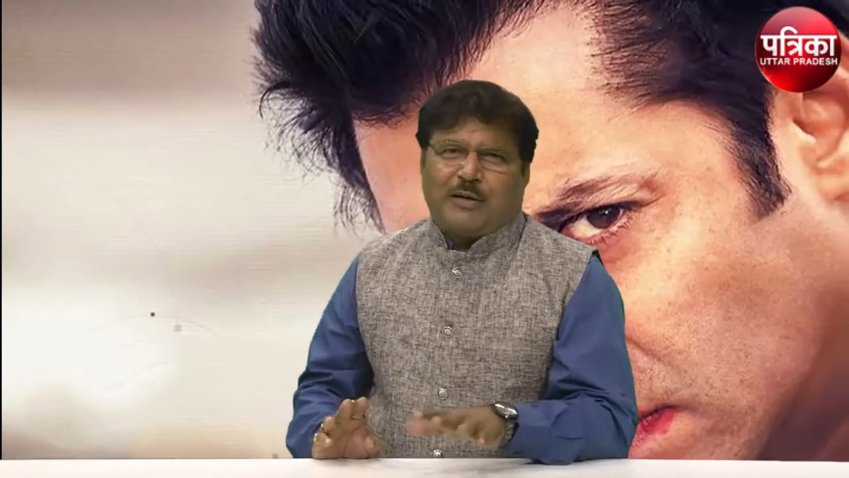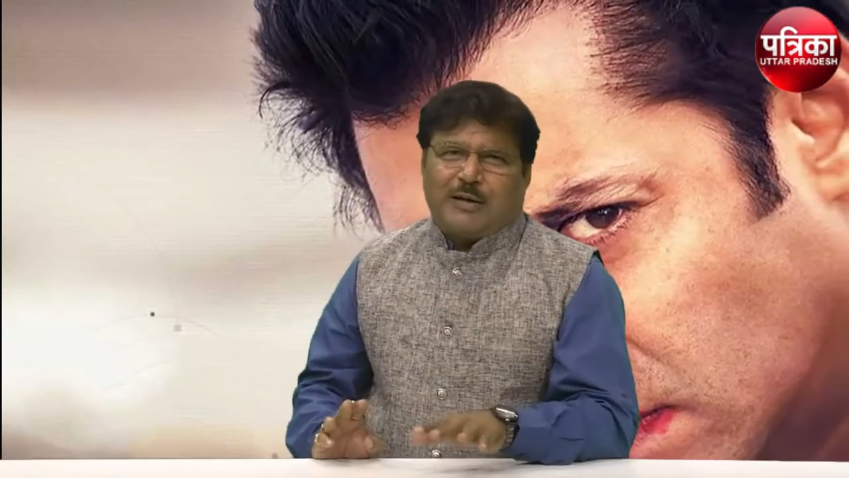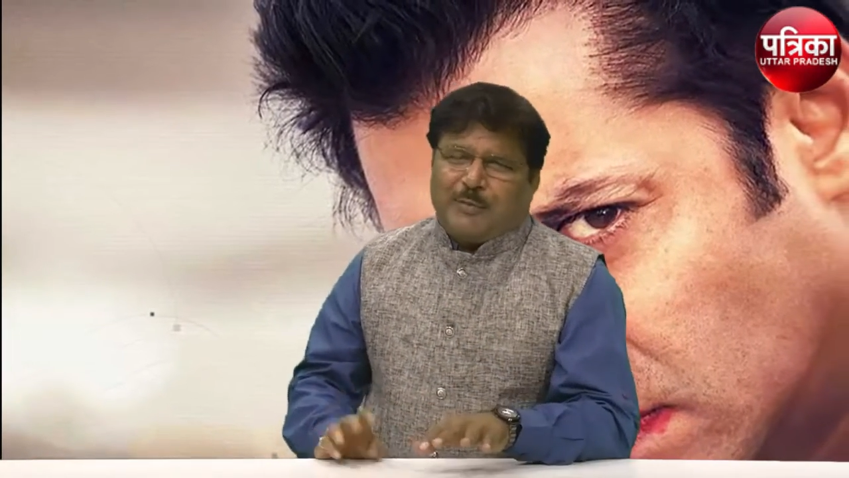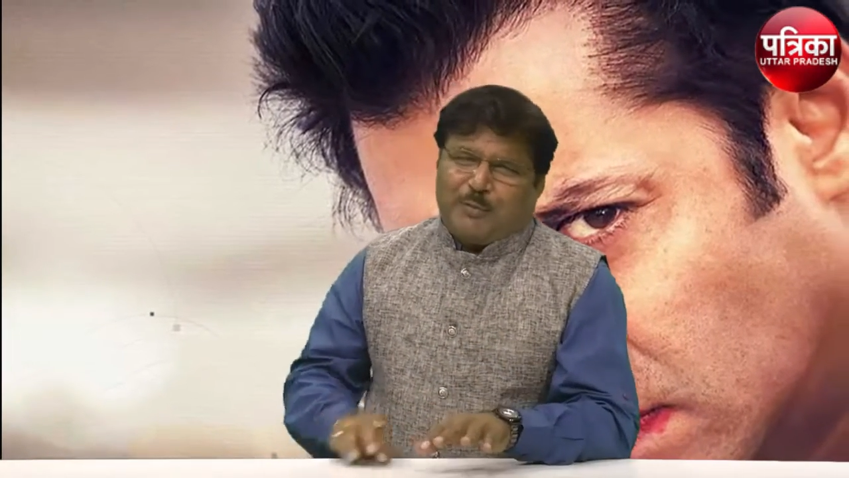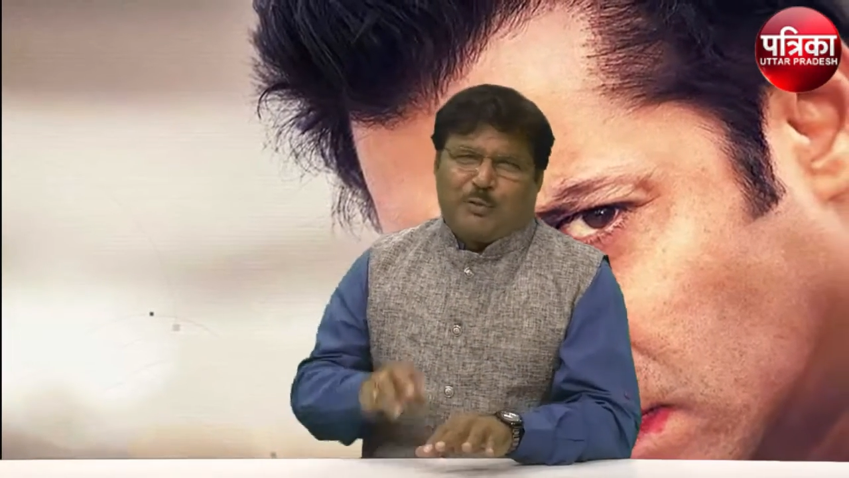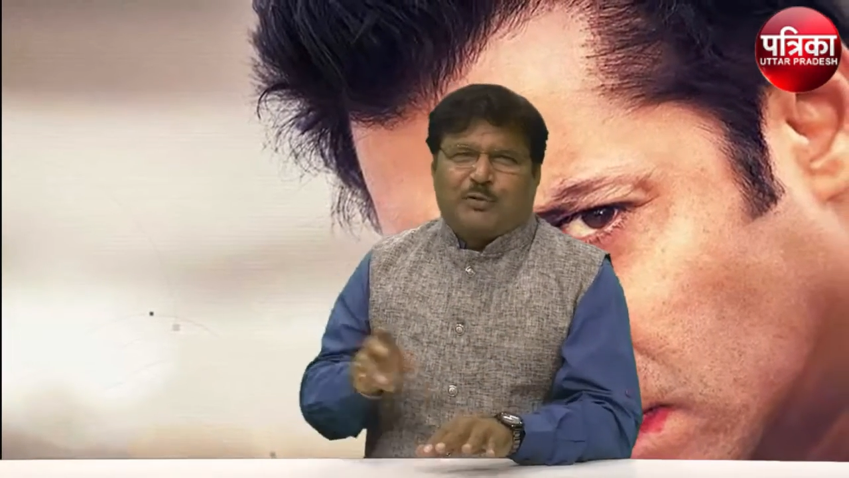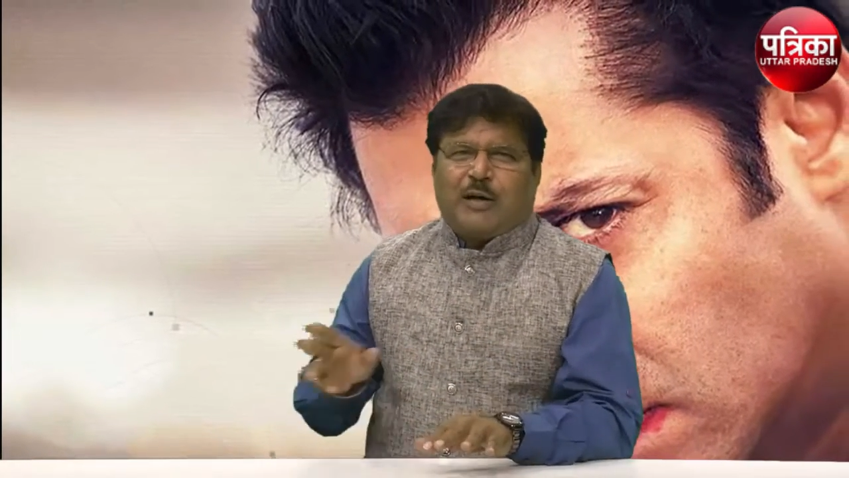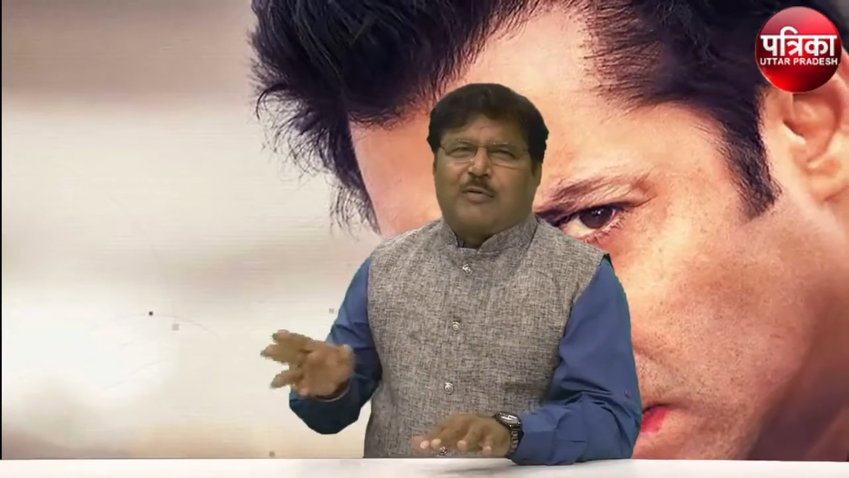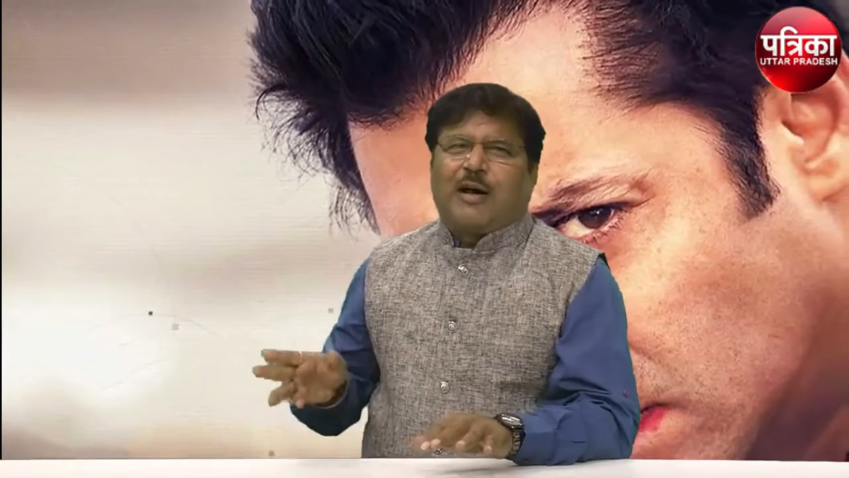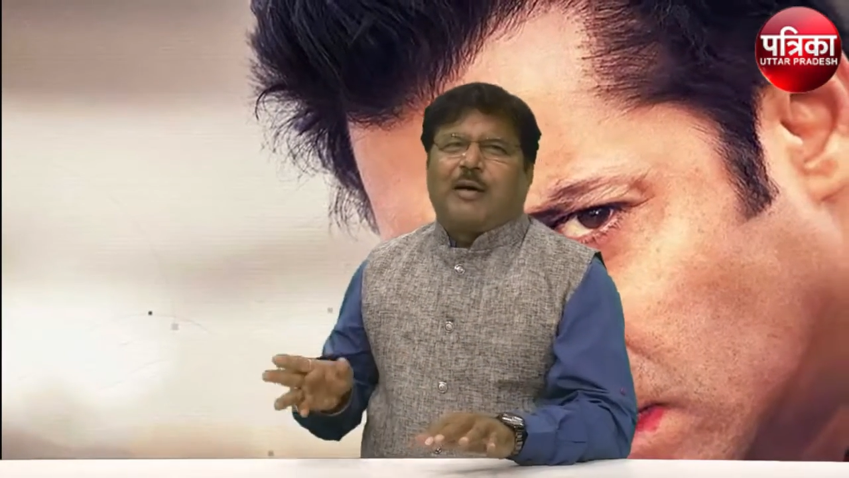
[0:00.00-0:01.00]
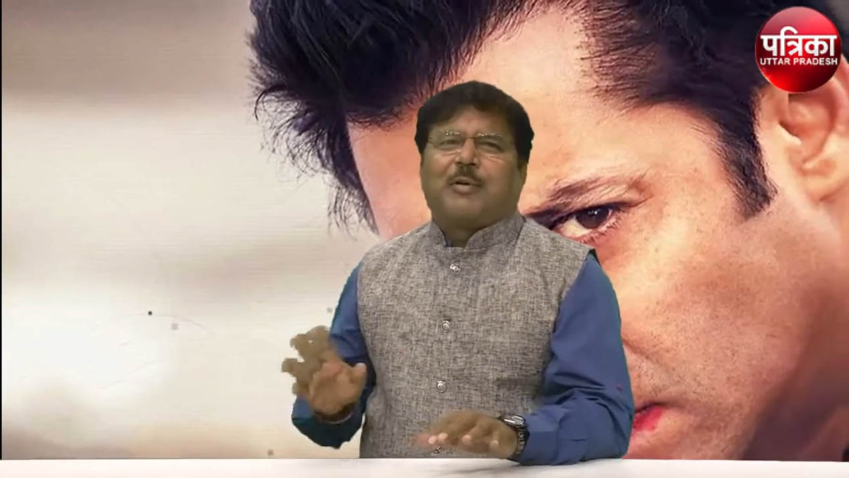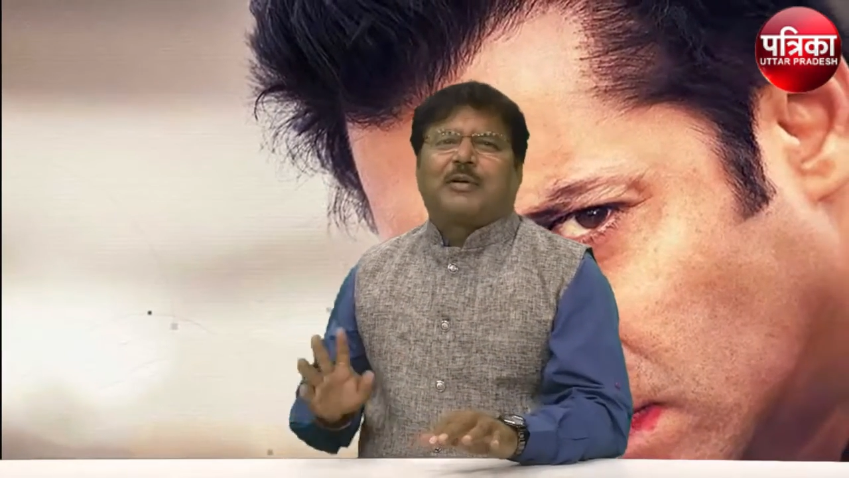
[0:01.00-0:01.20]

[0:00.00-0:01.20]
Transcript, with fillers: करते हैं आपको नुकसान उठाना